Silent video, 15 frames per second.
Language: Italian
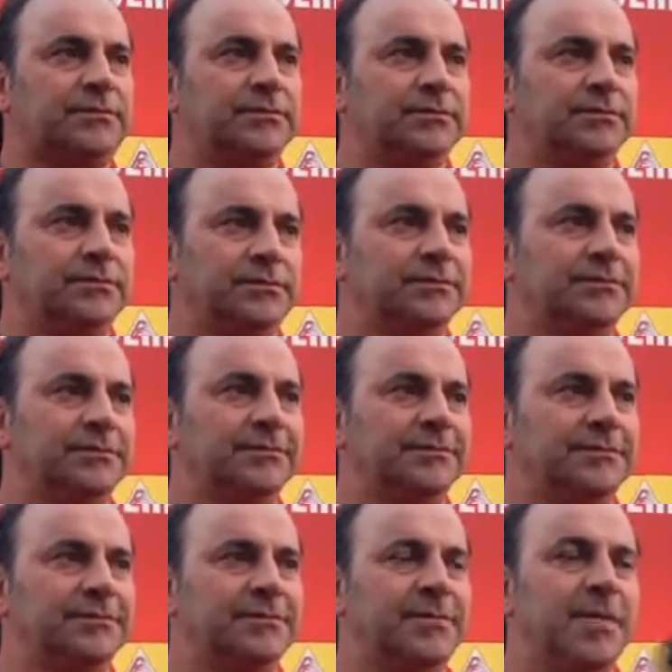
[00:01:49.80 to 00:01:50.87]
Martini e
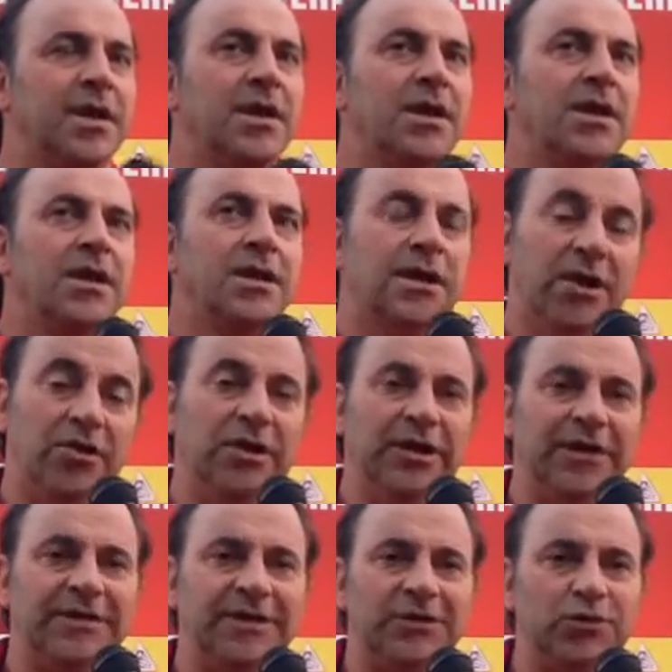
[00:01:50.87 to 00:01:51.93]
Cisotto. Allora,
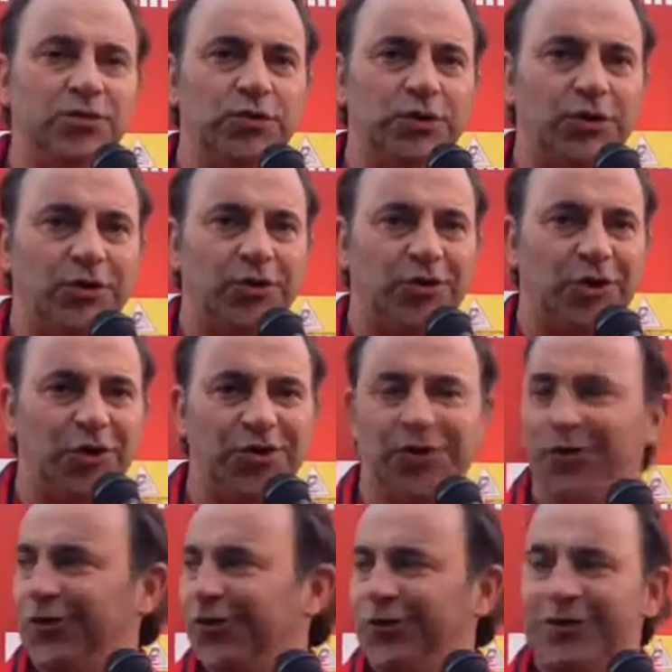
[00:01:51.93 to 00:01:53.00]
innanzitutto
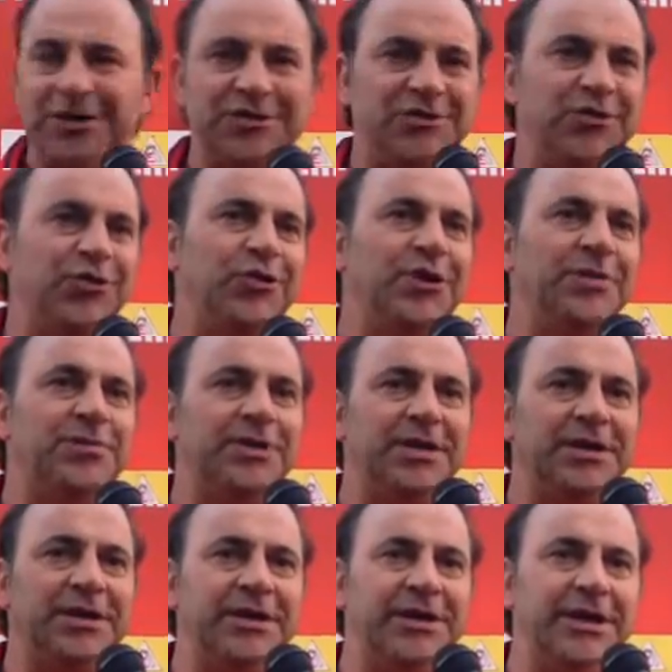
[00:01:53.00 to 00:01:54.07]
colgo l'occasione per
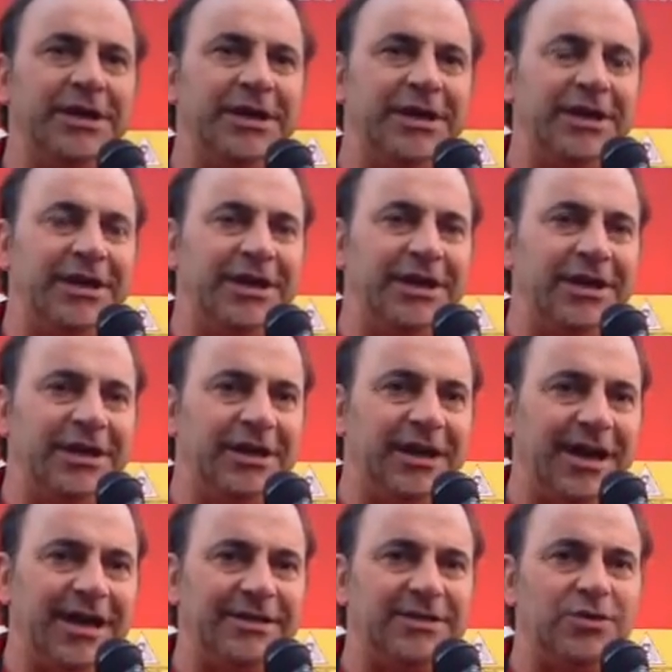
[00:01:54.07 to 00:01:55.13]
dire che
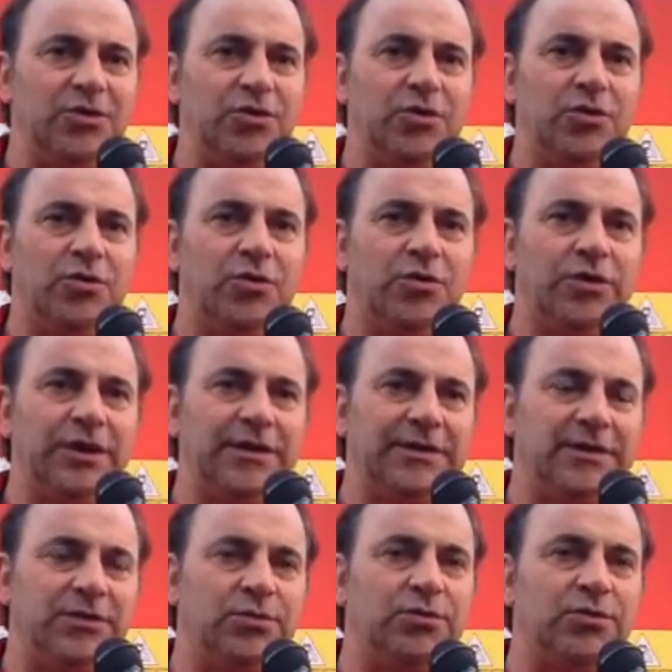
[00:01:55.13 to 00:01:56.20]
ringrazio
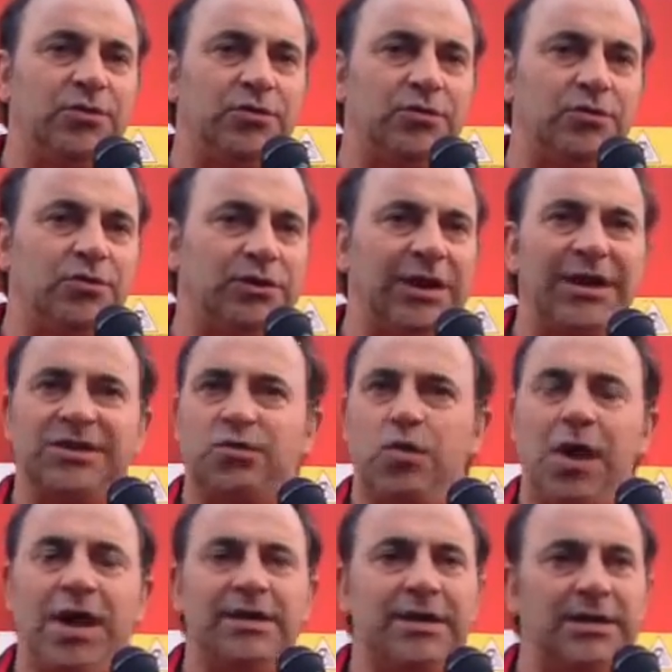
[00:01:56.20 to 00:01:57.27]
innanzitutto tutta la
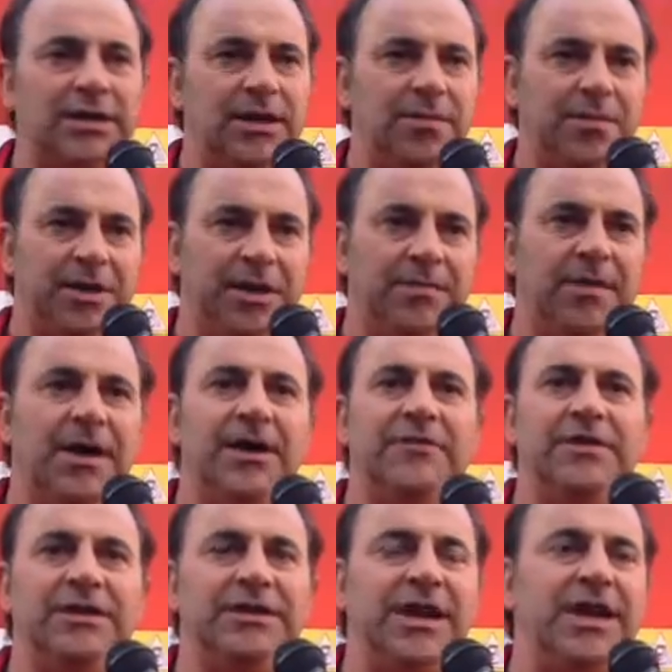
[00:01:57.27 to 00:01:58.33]
squadra, dalla prima alla
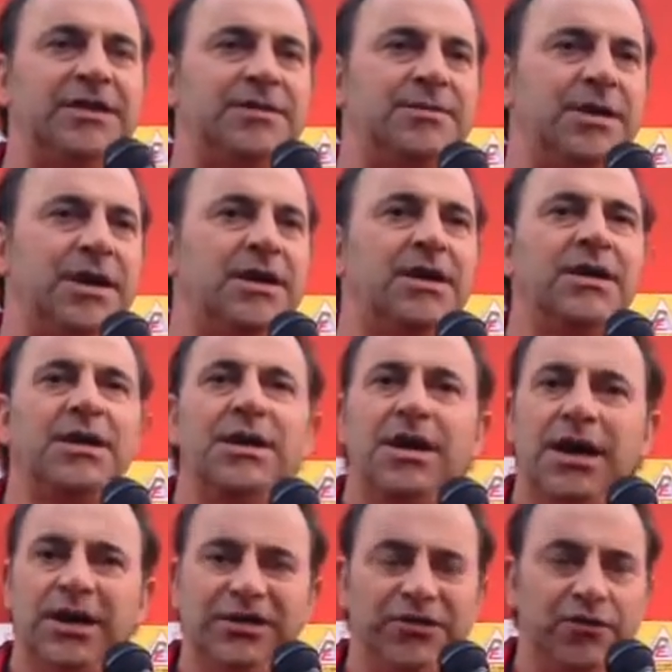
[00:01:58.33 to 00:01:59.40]
ventesima,
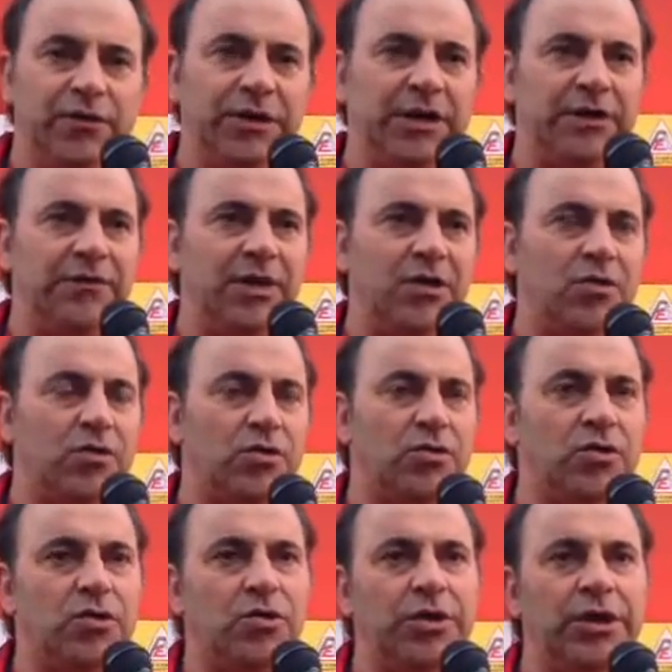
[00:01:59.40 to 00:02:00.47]
alle giovani che vengono con
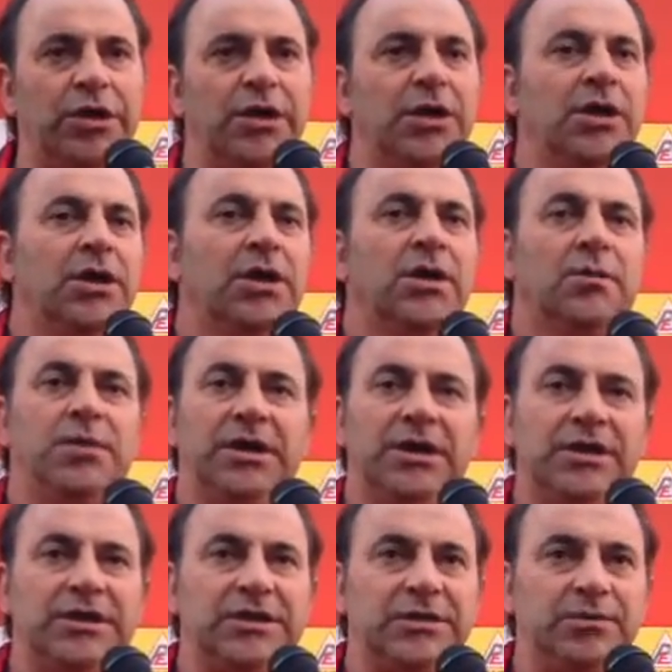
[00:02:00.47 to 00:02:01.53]
noi,
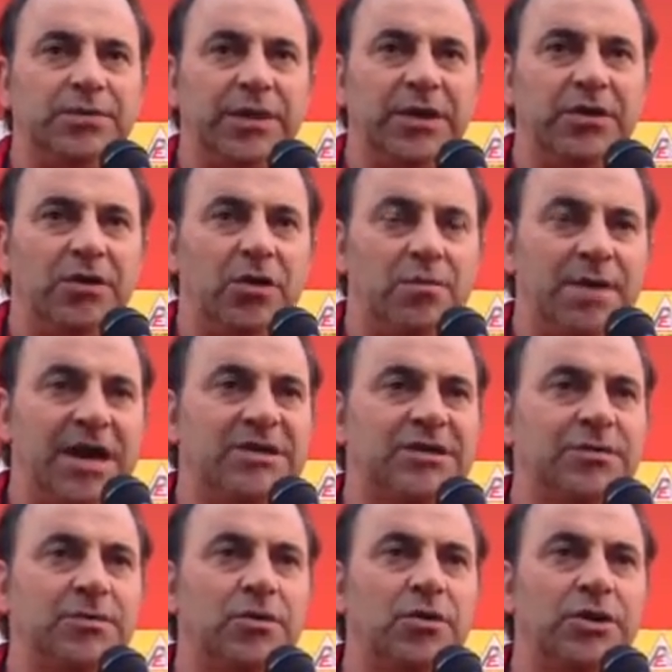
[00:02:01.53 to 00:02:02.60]
perché si impegnano al
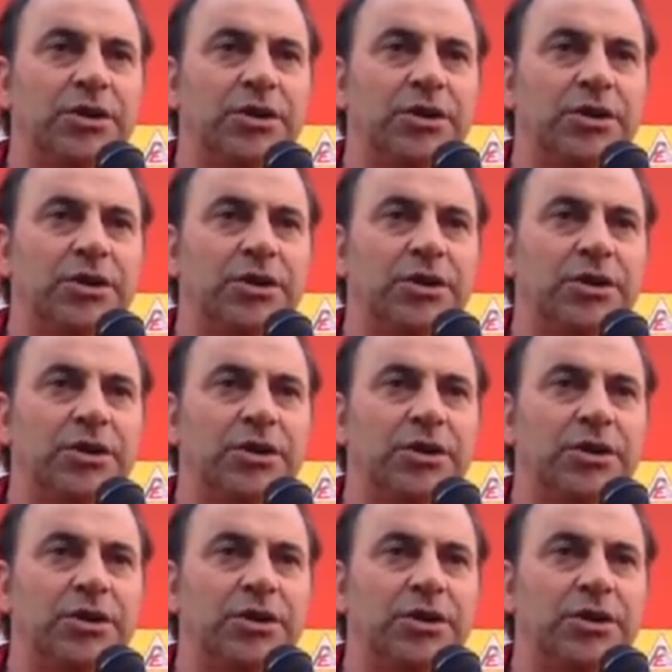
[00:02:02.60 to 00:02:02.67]
massimo